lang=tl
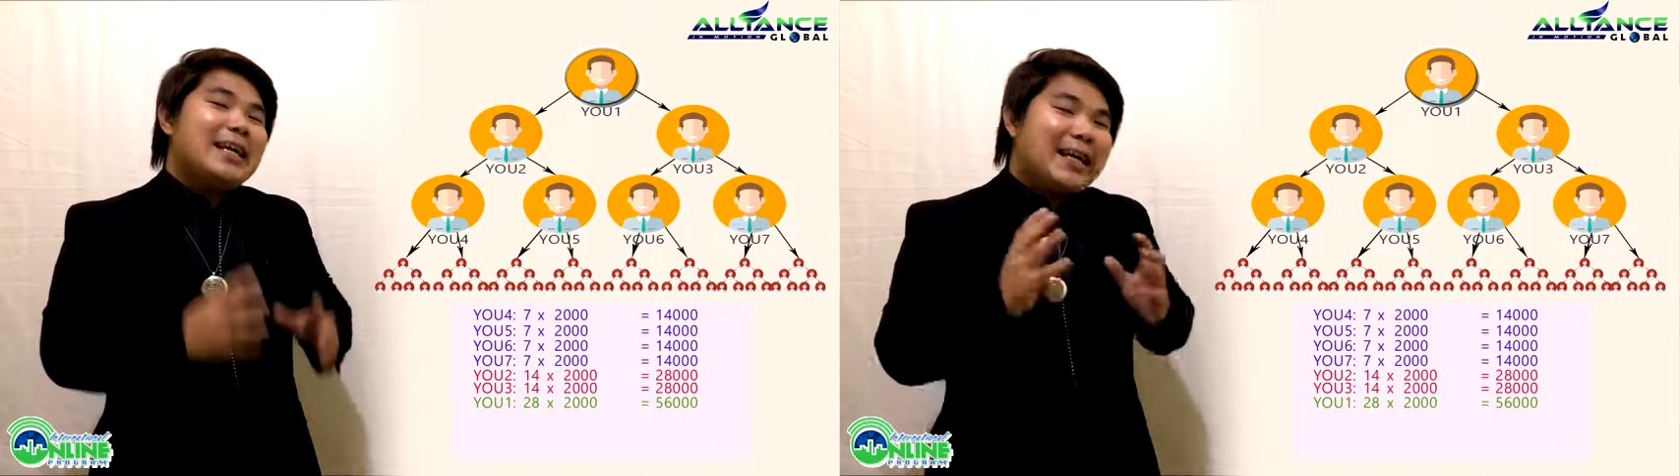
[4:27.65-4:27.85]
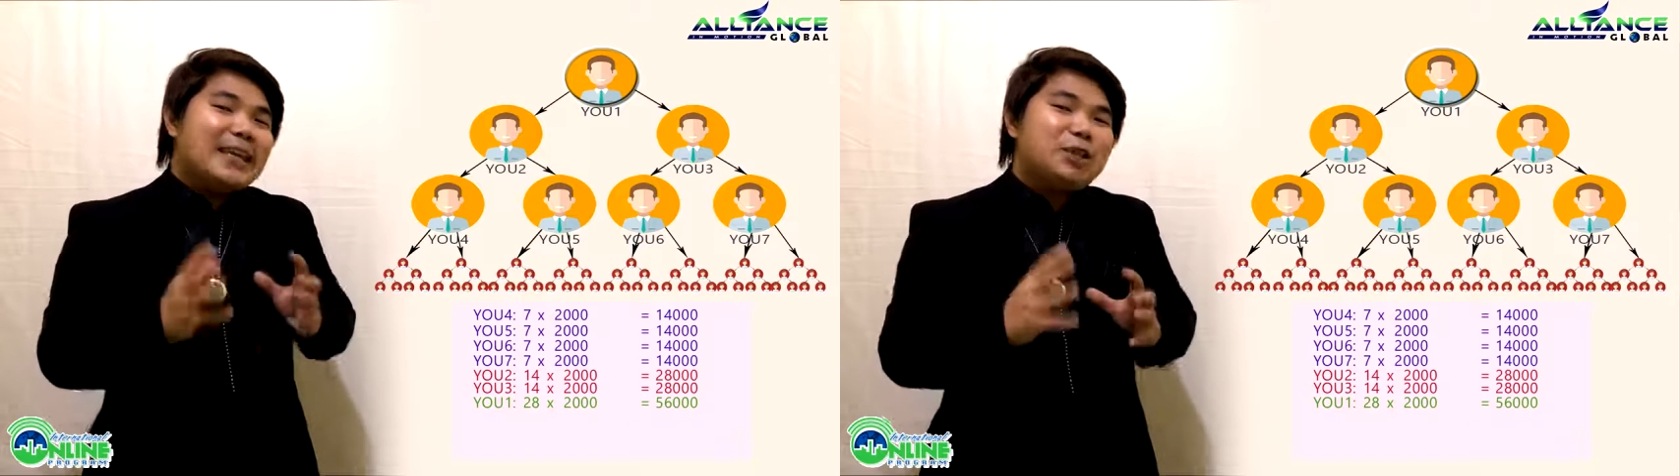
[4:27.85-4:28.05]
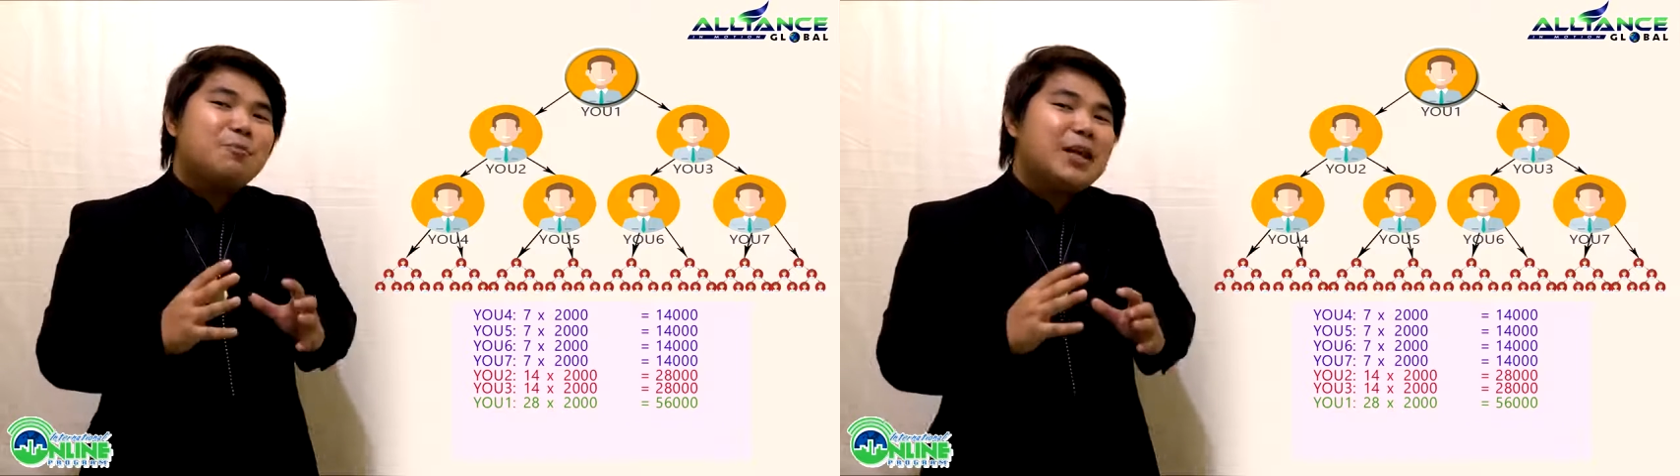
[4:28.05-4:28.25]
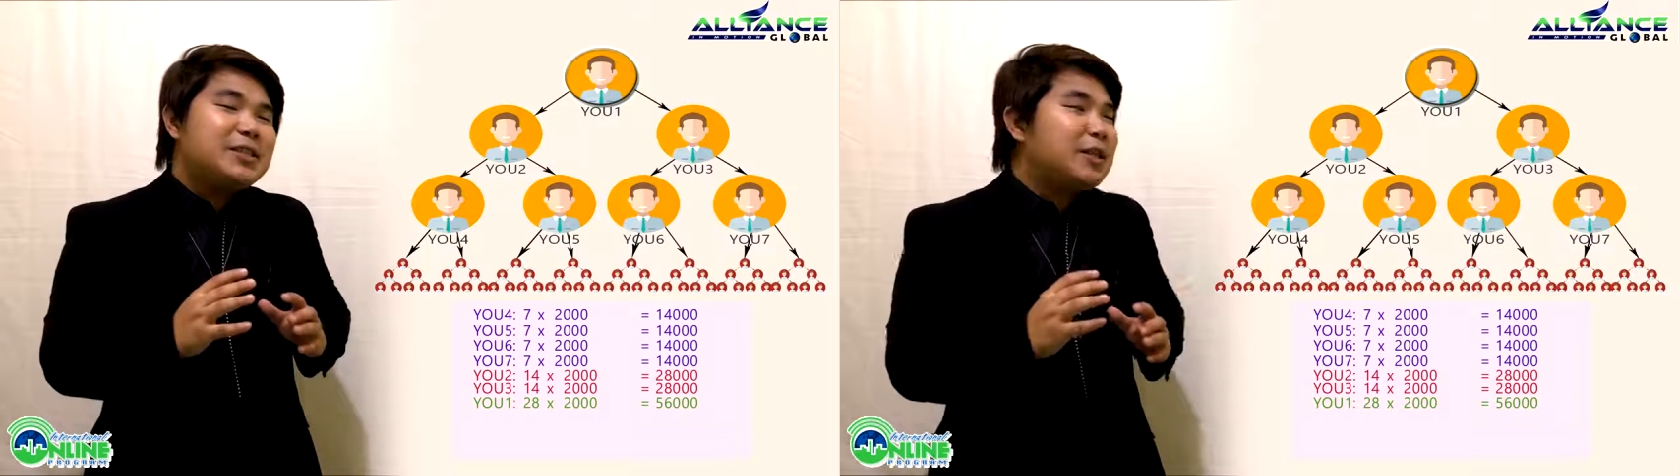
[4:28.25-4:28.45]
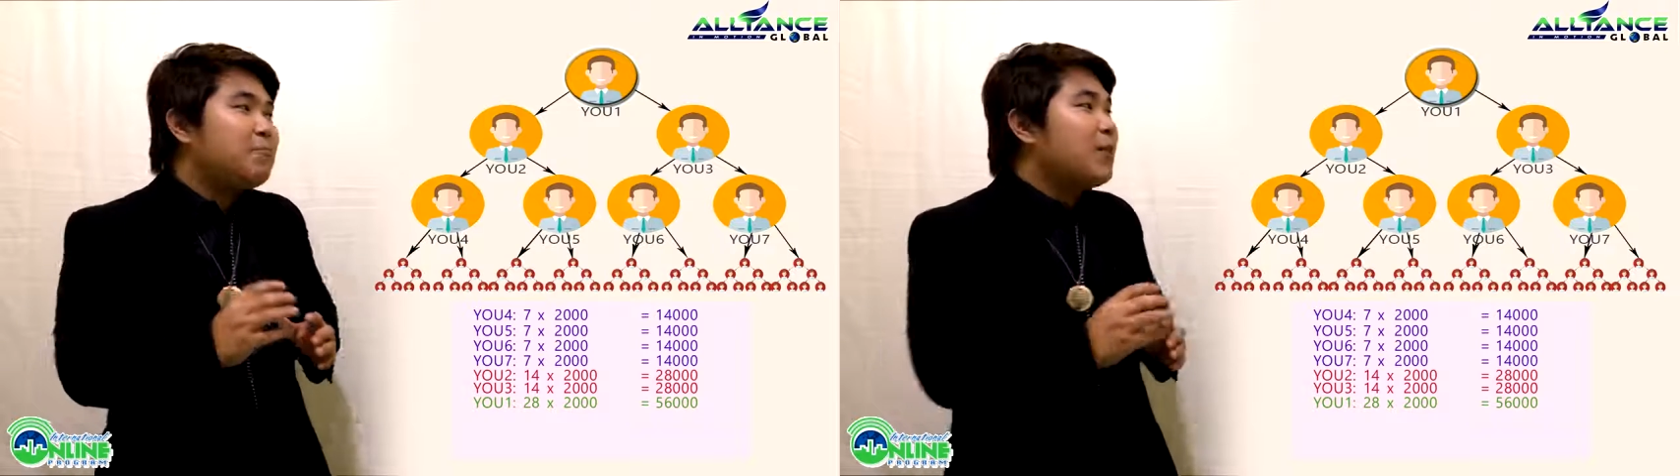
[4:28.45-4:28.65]
Guys,
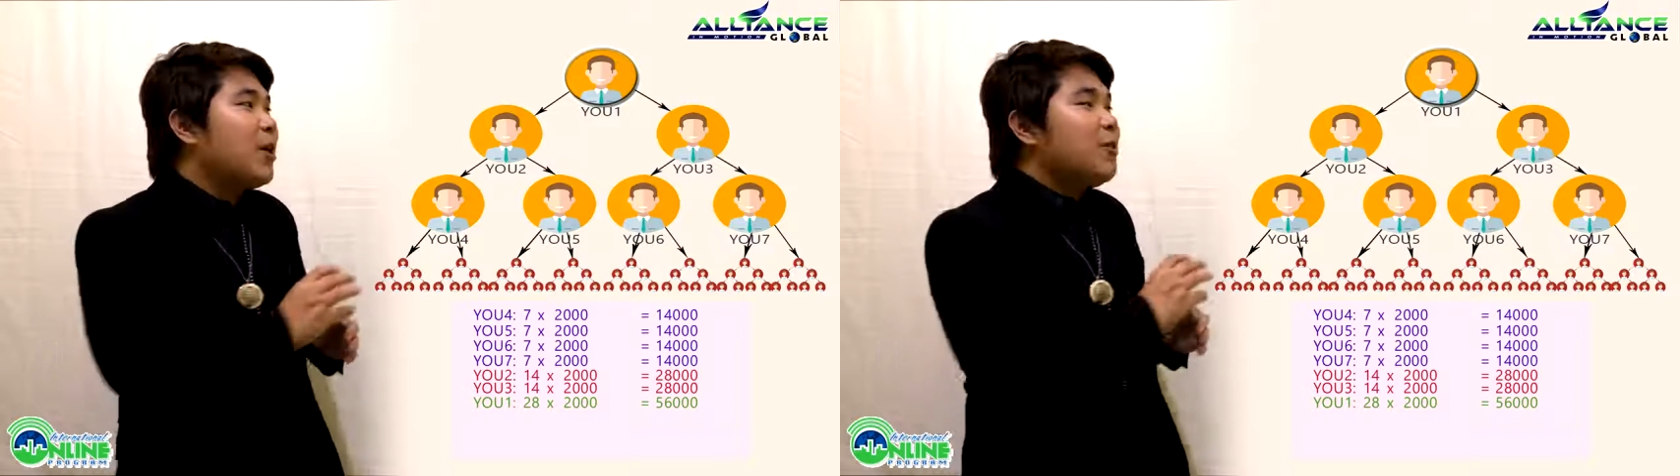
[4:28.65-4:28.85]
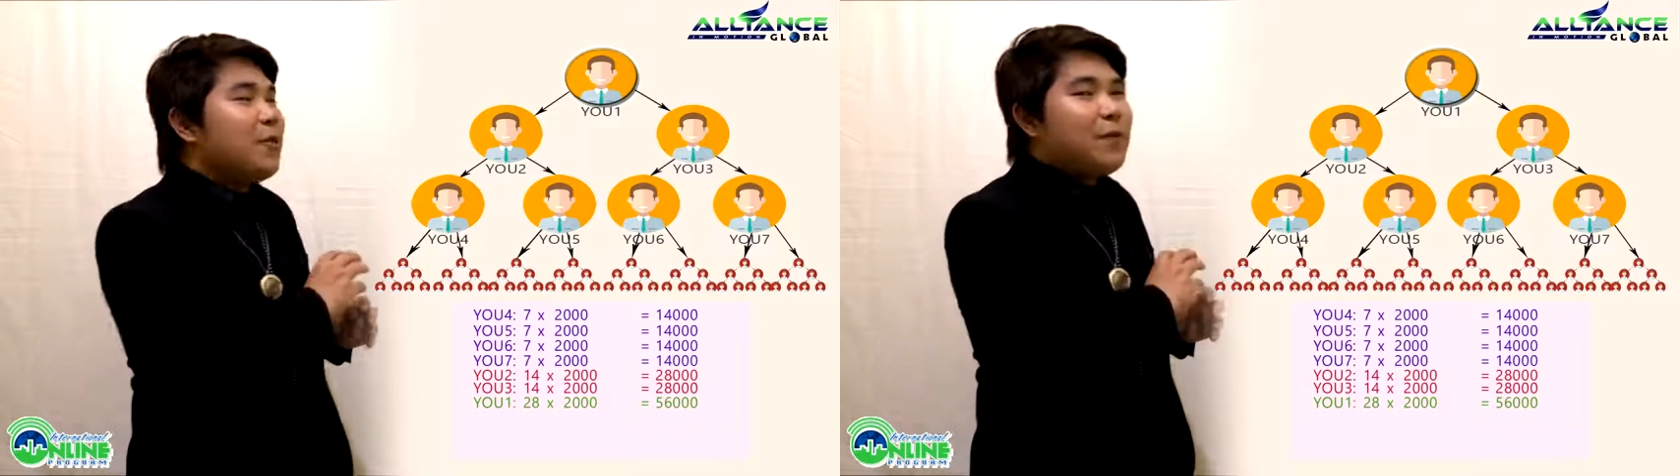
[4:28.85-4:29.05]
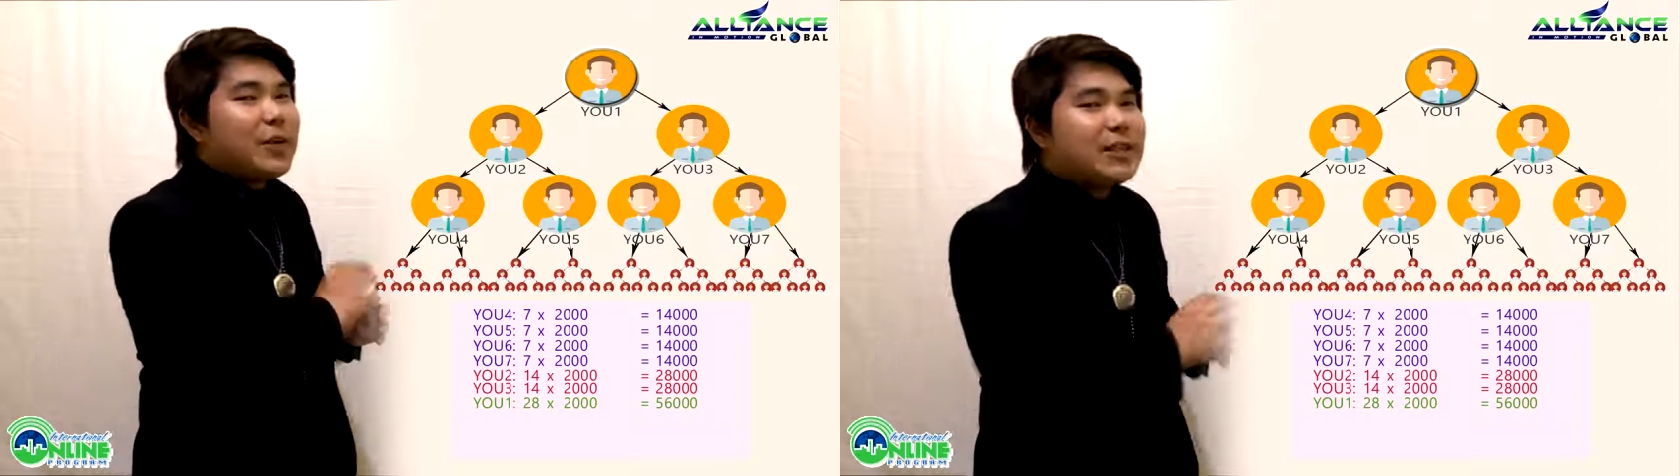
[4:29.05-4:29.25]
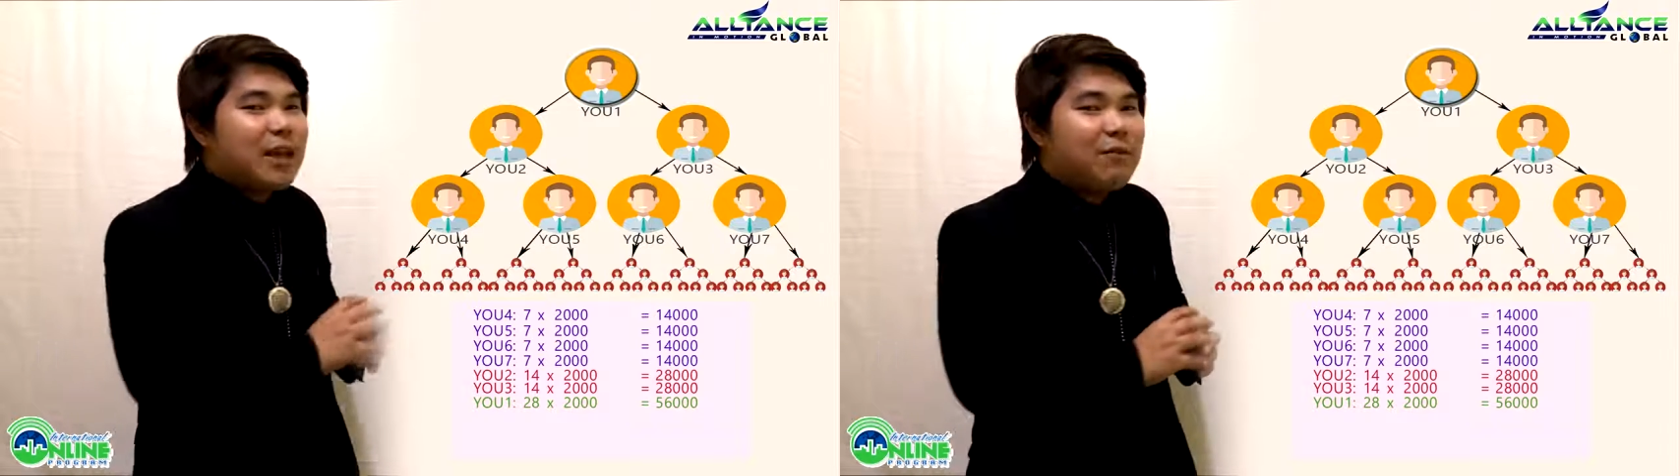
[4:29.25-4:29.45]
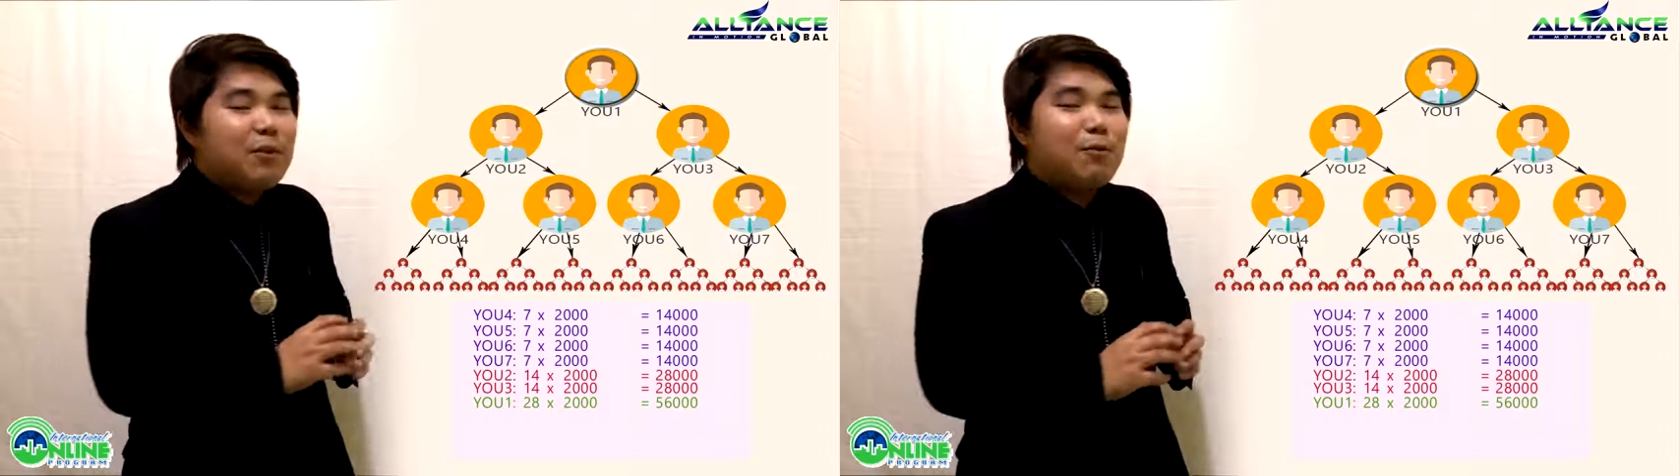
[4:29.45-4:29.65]
imagine, yung first
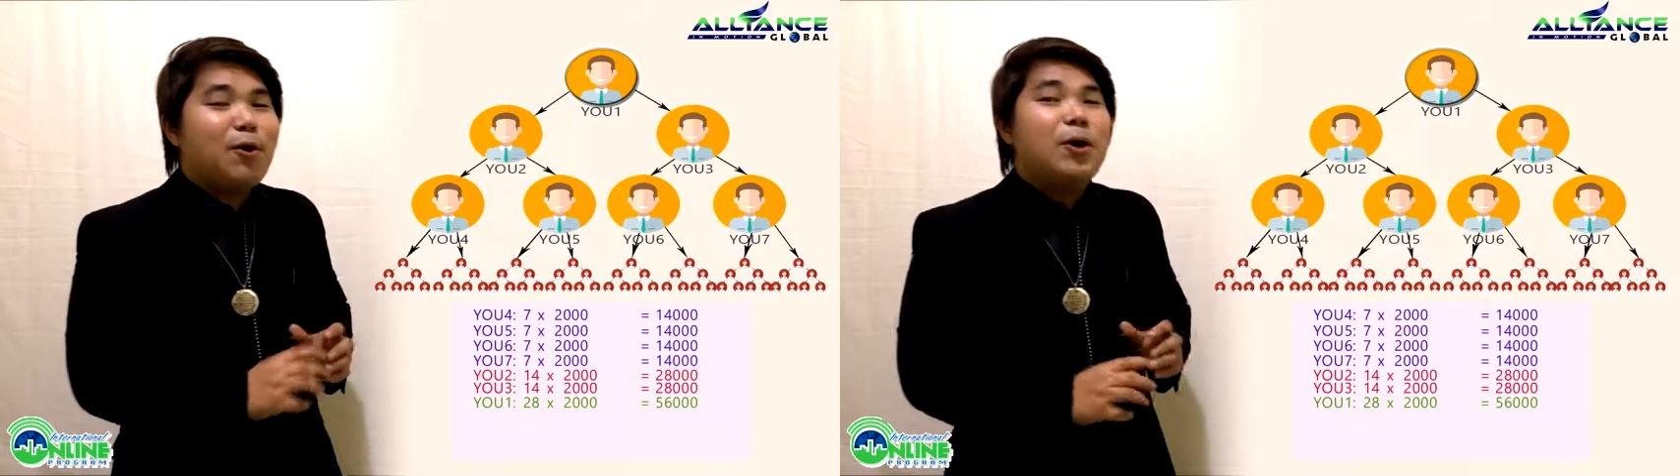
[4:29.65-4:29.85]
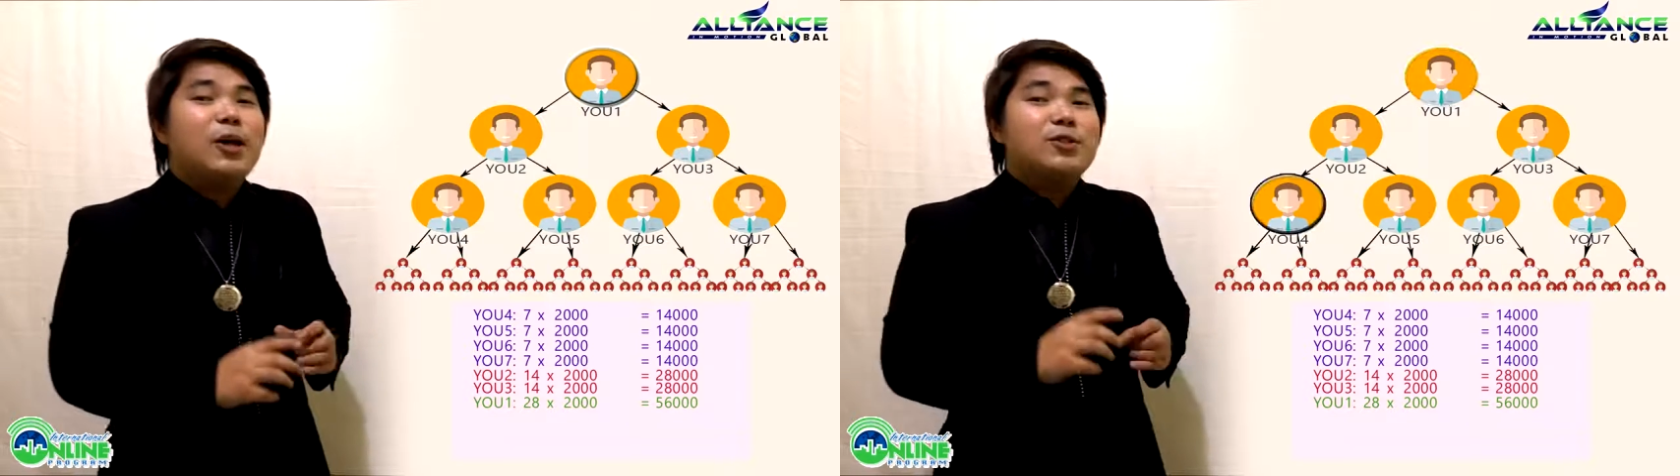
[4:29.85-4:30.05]
level mo,